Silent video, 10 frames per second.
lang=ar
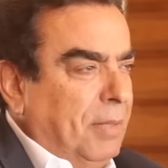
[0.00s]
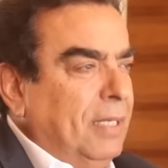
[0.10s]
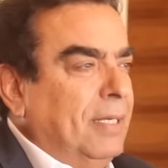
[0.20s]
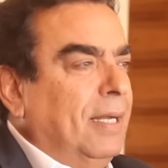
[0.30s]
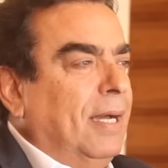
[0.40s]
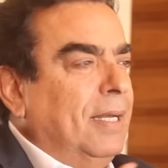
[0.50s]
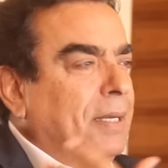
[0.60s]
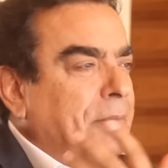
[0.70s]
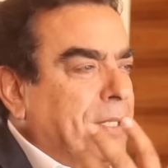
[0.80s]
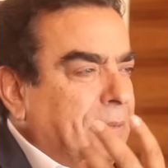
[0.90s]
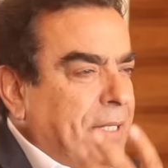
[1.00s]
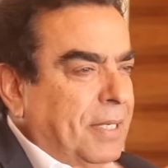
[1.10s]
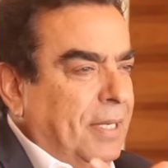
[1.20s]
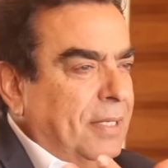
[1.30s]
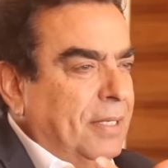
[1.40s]
ما عندي الأحلام
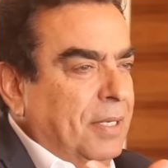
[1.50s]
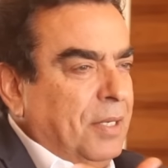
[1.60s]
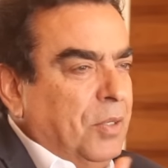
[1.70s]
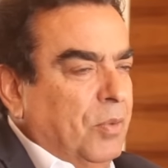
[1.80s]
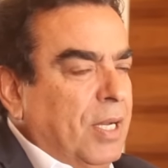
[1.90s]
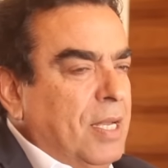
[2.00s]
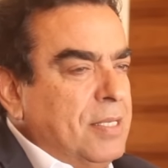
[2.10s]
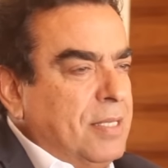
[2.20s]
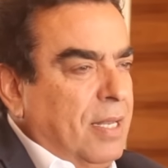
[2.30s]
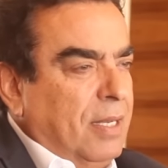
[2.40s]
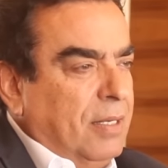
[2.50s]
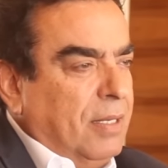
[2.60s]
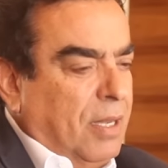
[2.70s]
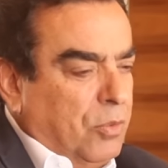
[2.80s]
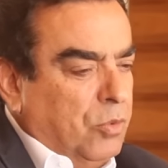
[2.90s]
الكبيرة يعني وأنا إنسان
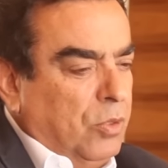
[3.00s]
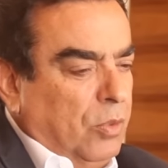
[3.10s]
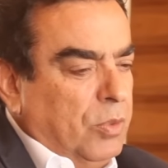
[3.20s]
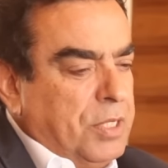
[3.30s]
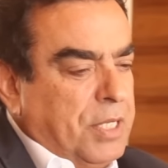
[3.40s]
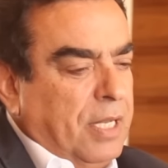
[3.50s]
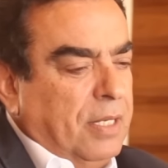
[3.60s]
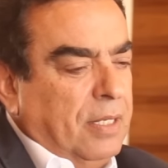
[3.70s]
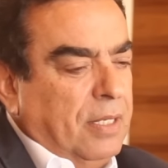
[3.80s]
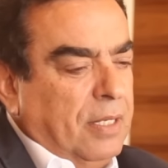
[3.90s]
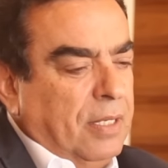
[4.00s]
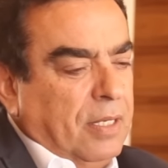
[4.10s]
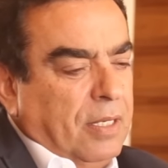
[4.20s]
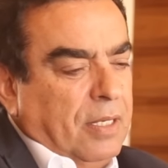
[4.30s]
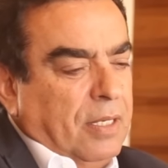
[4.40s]
قنوع وإنسان
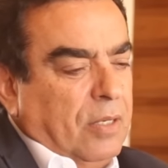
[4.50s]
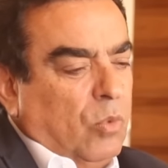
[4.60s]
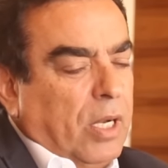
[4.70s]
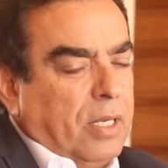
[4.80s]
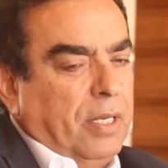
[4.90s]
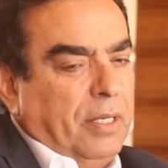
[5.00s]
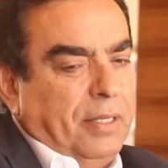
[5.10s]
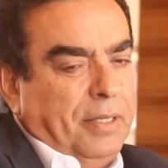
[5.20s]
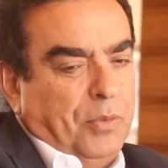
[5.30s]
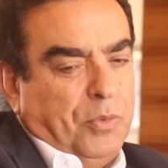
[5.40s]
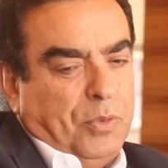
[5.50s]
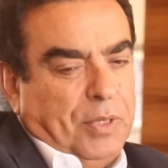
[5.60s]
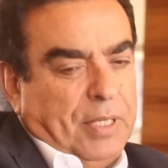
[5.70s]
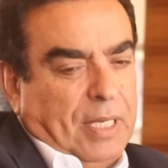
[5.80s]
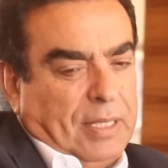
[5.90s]
واقعي
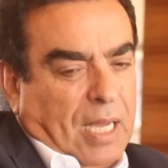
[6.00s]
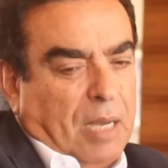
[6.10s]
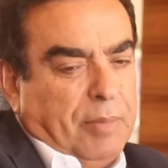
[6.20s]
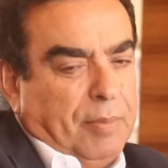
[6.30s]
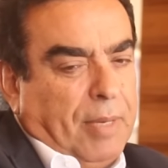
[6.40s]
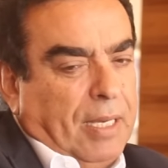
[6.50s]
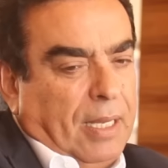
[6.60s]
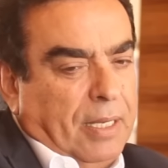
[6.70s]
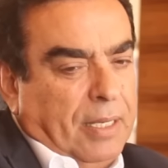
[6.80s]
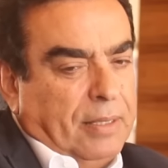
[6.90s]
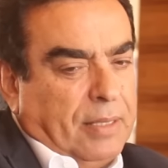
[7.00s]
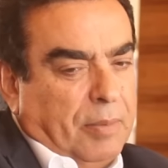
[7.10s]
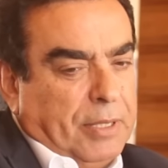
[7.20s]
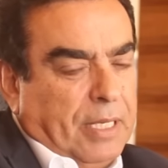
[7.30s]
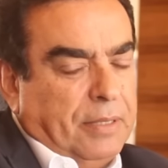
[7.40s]
وأتعامل مع الحياة
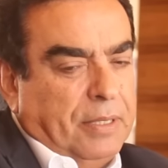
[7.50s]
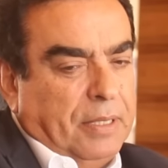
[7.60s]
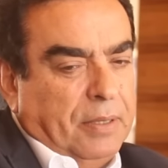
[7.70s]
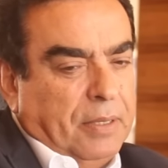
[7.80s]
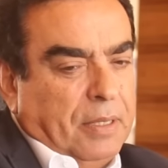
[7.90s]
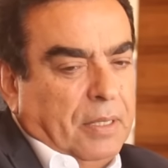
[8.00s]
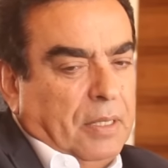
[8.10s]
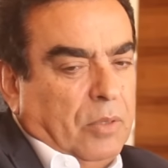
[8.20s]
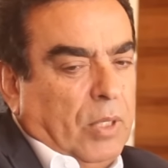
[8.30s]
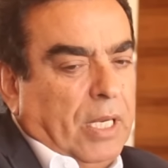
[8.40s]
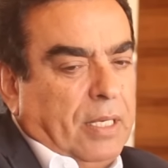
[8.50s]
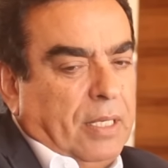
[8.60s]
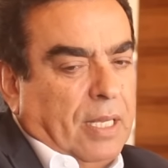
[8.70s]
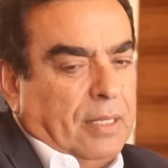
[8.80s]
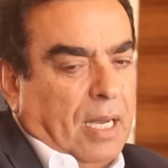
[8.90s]
كما تأتي
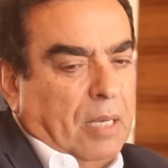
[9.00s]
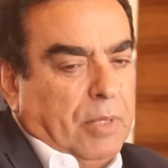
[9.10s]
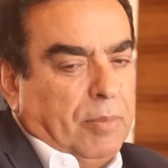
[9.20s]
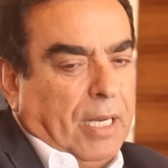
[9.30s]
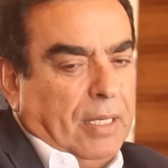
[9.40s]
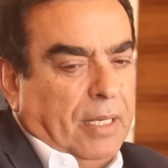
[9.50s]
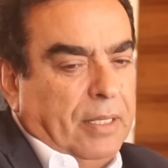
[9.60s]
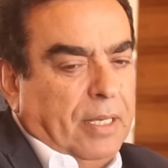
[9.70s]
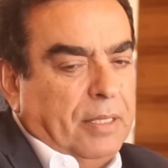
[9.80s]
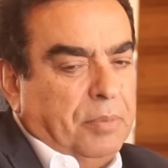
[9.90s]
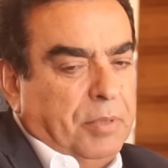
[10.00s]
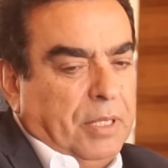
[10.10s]
ولكن أتعامل مع الحياة